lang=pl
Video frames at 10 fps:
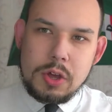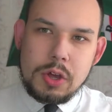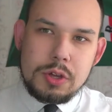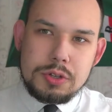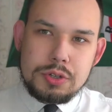
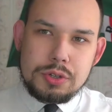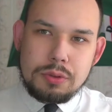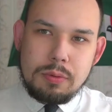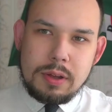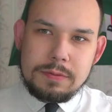
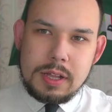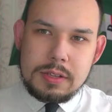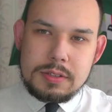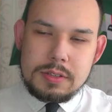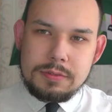źródła
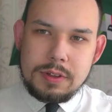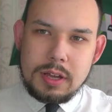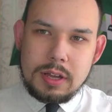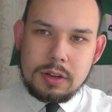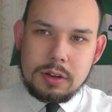finansowe
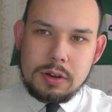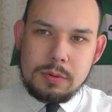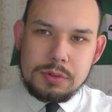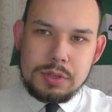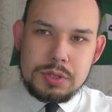
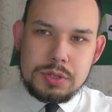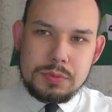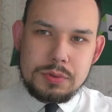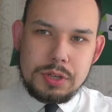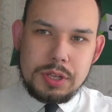
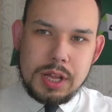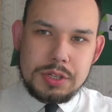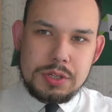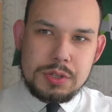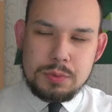komunizmu i
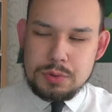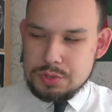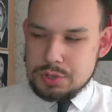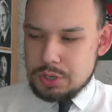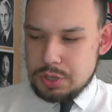nazizmu,
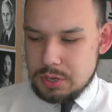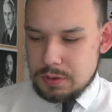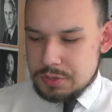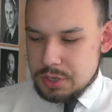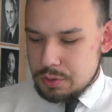czyli w
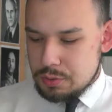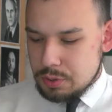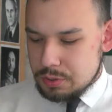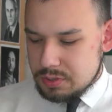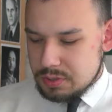cieniu
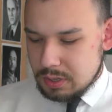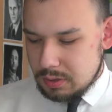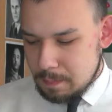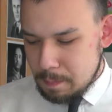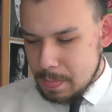Wall
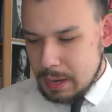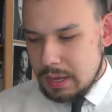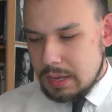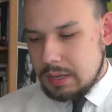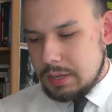Street.
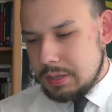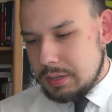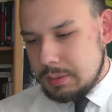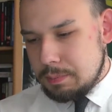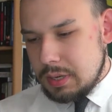
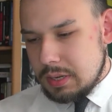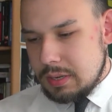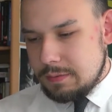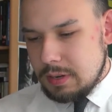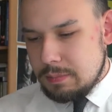Pierre de
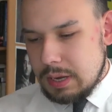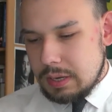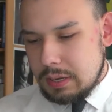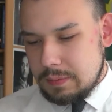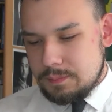
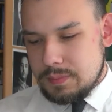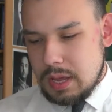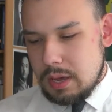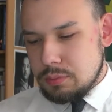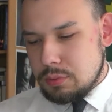Villemare,
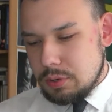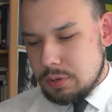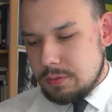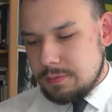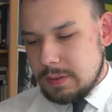autor
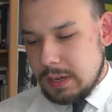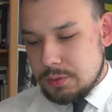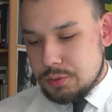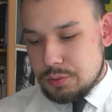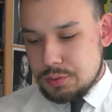
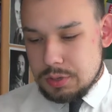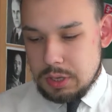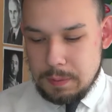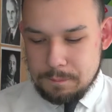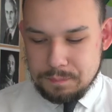
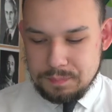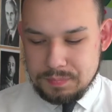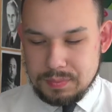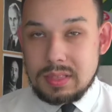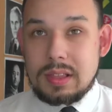francuski.
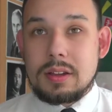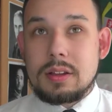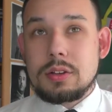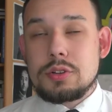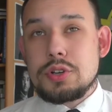Mm,
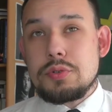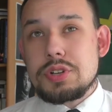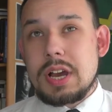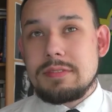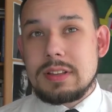
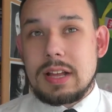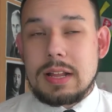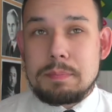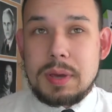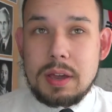książka wydana
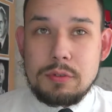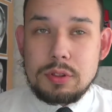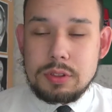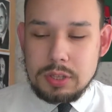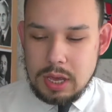
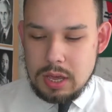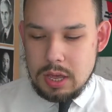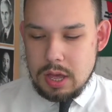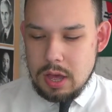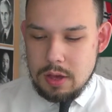pierwotnie
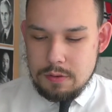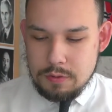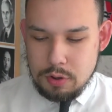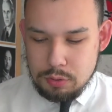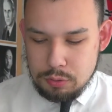w
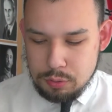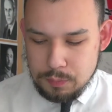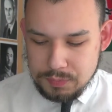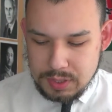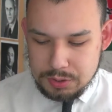roku
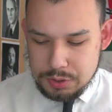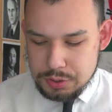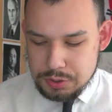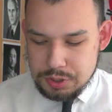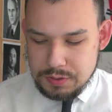
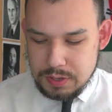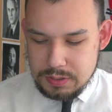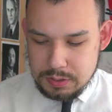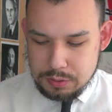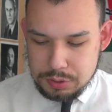
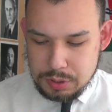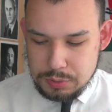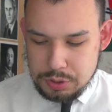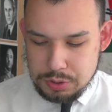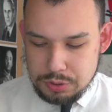
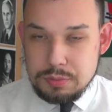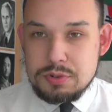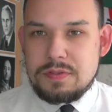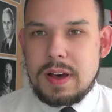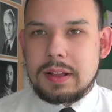1984